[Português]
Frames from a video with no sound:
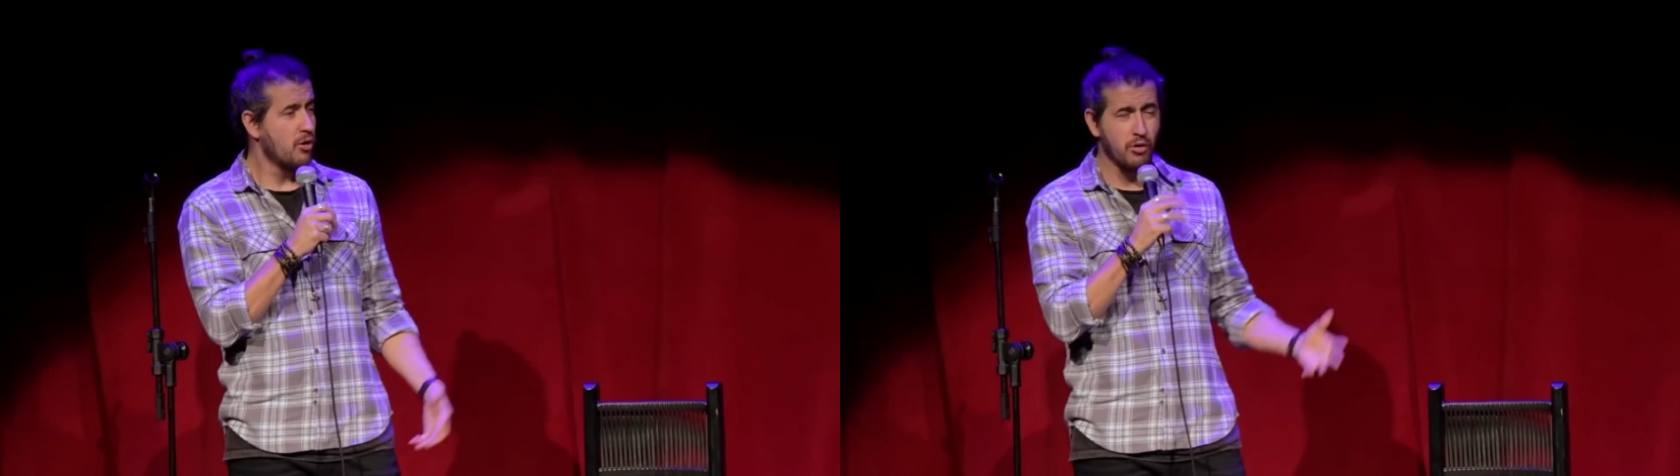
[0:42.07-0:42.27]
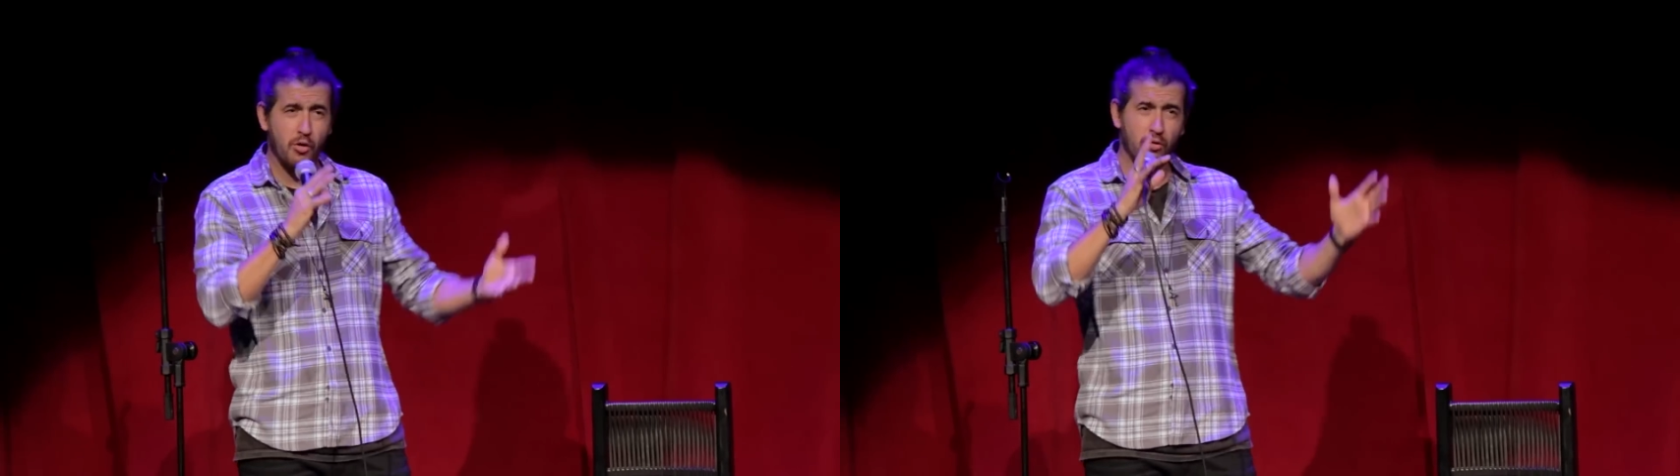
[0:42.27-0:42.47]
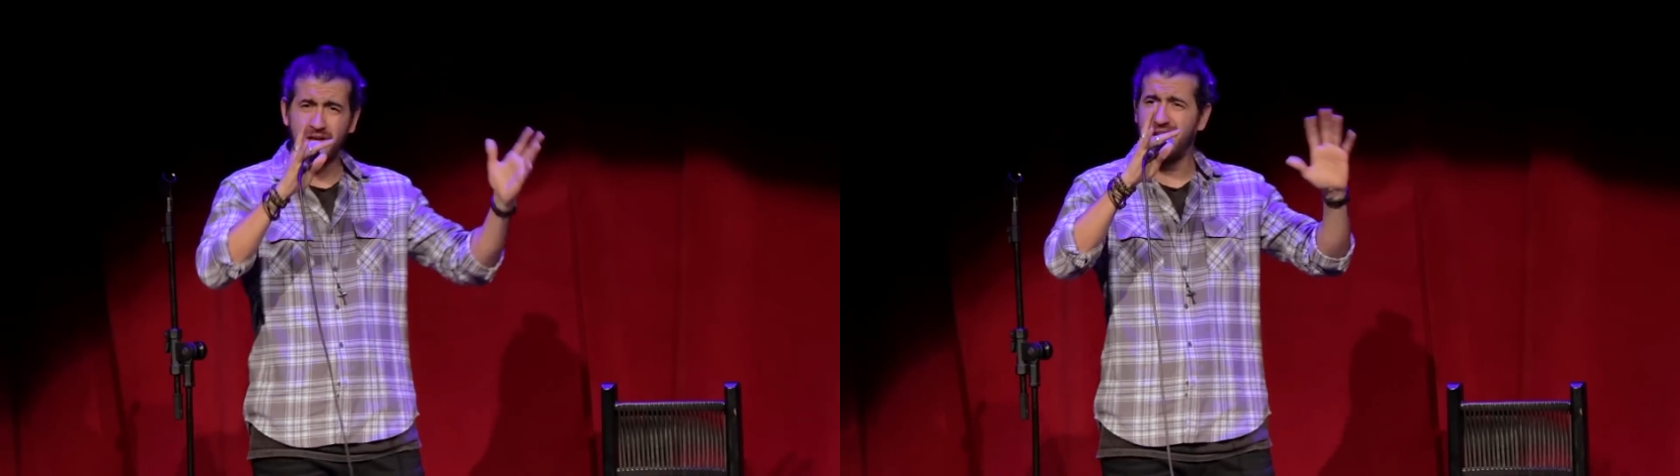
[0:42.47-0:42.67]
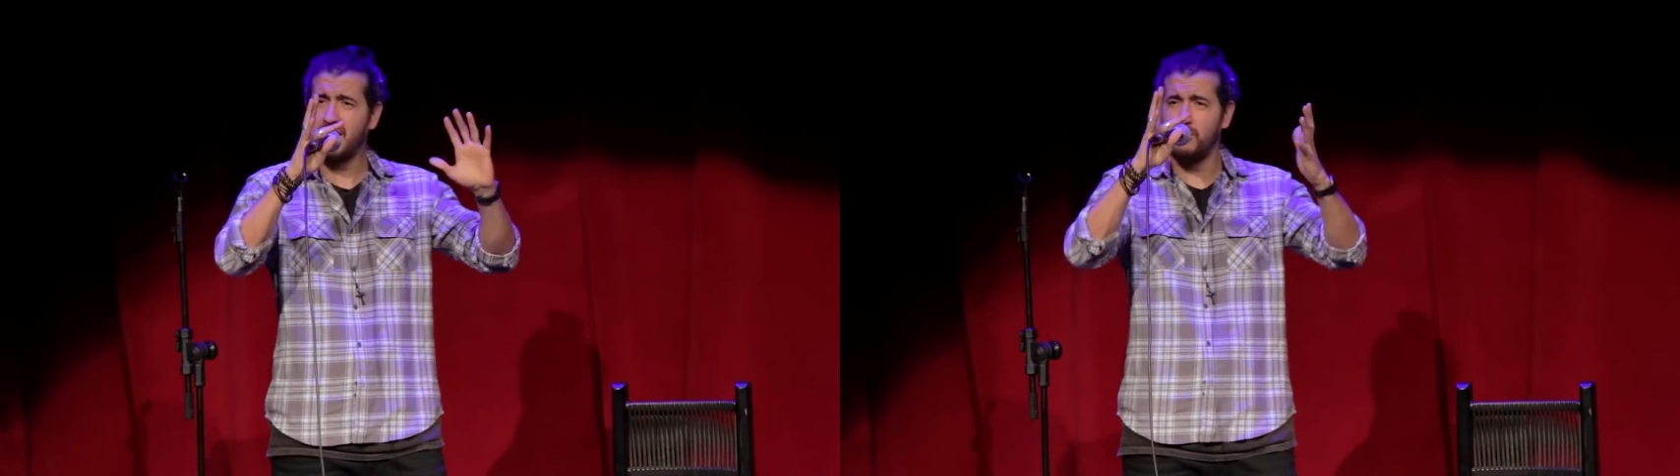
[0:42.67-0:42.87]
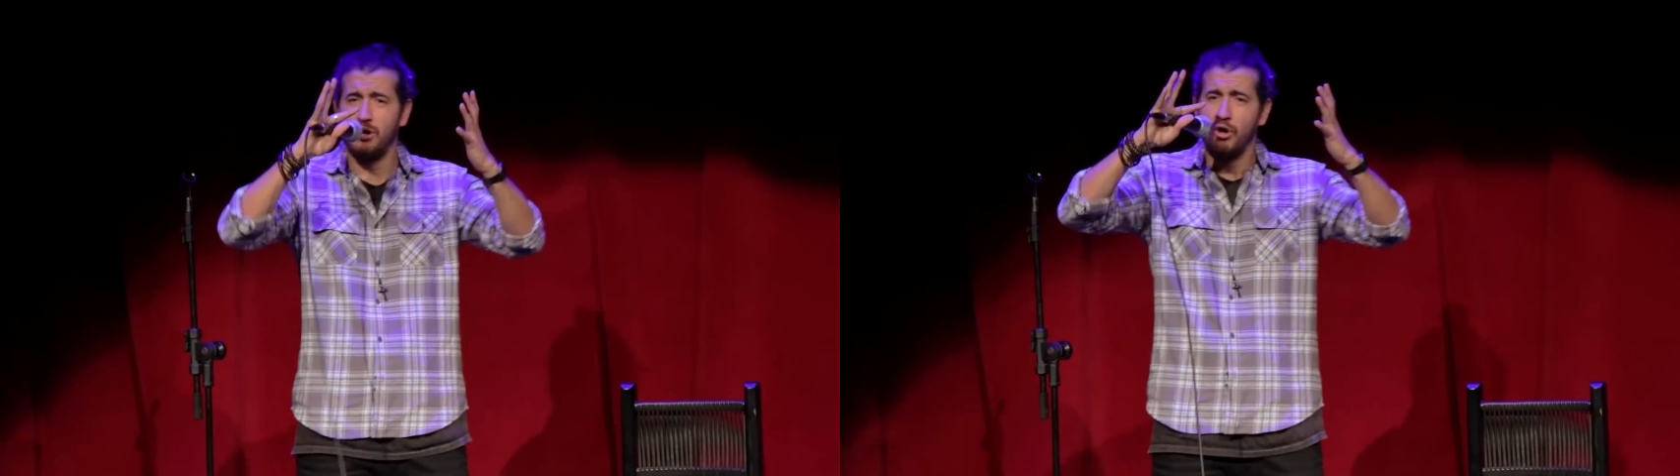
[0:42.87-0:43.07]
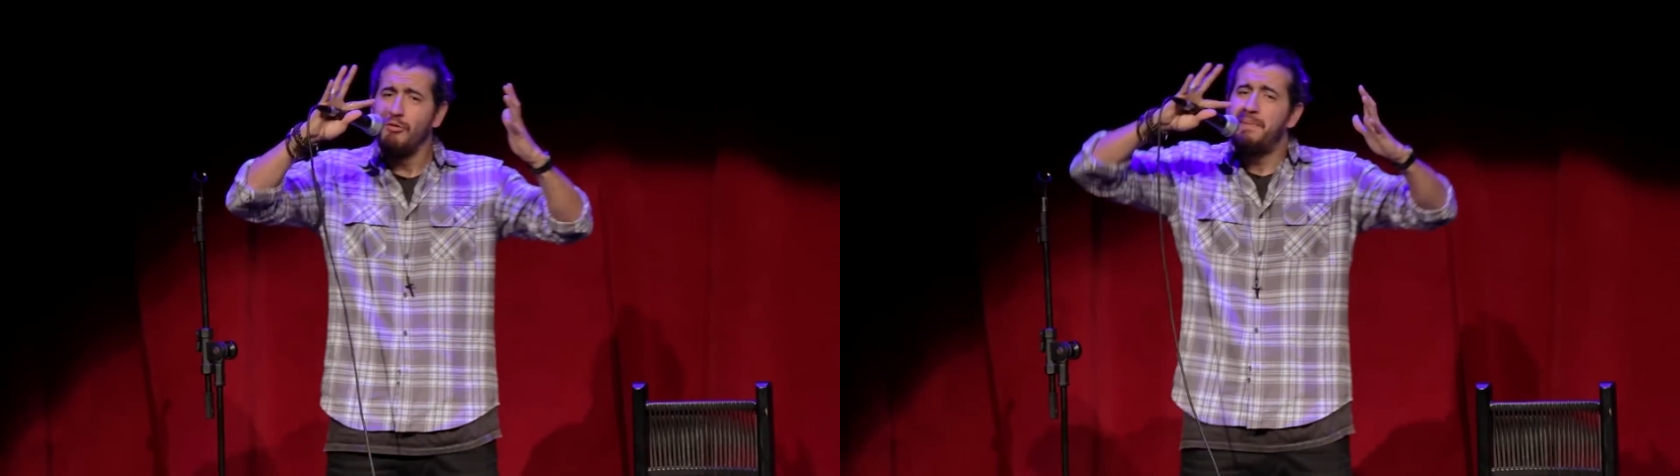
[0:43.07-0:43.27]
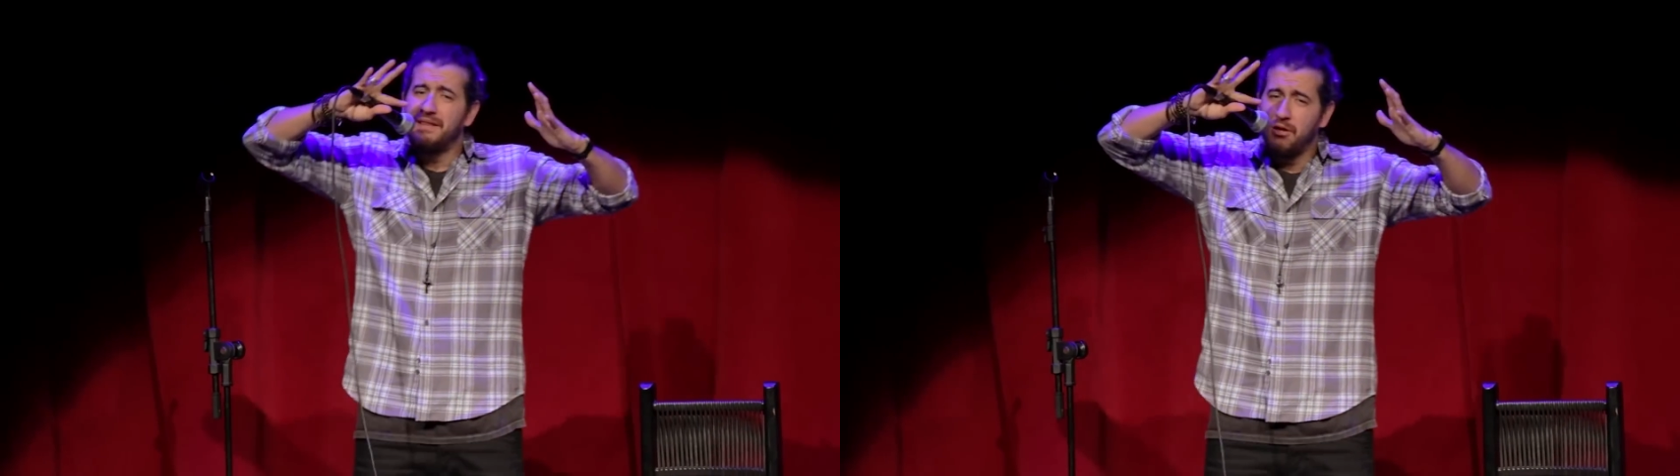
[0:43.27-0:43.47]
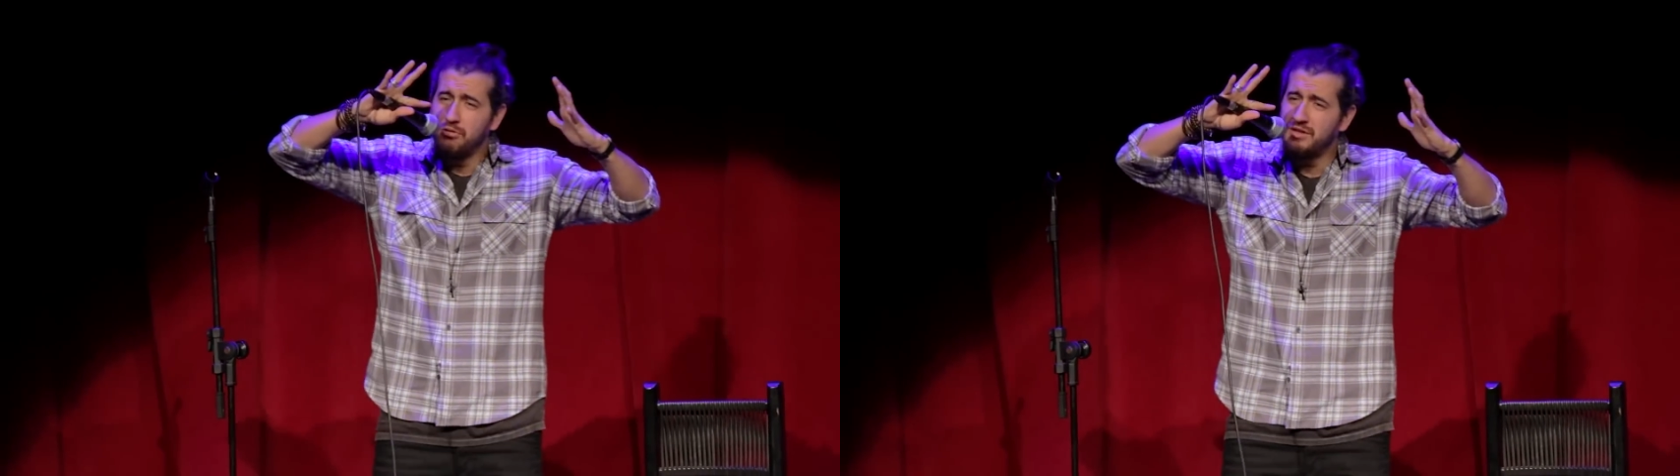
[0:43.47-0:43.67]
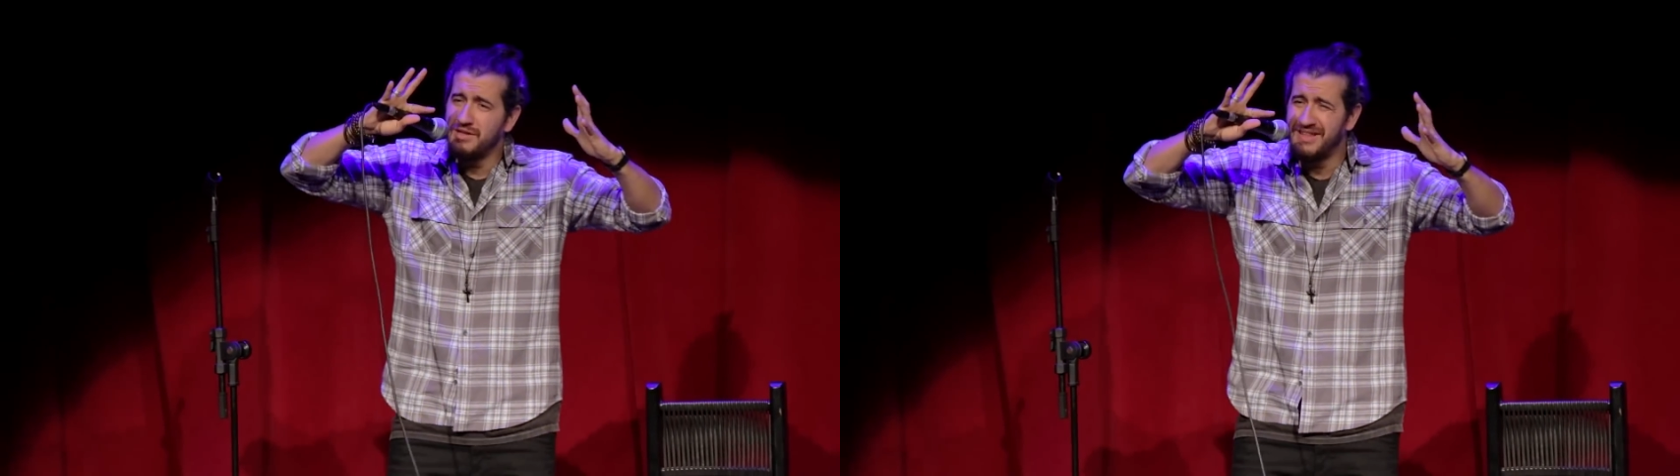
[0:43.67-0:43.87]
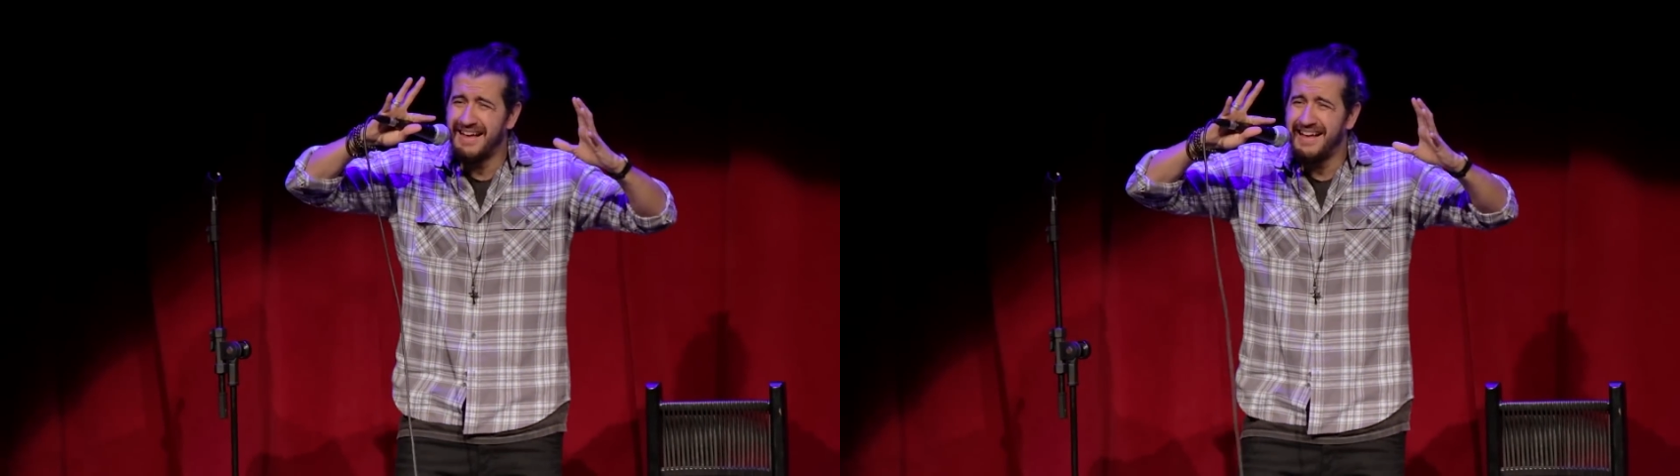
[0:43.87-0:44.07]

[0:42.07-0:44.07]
Ou, ou queria que o, o padrão te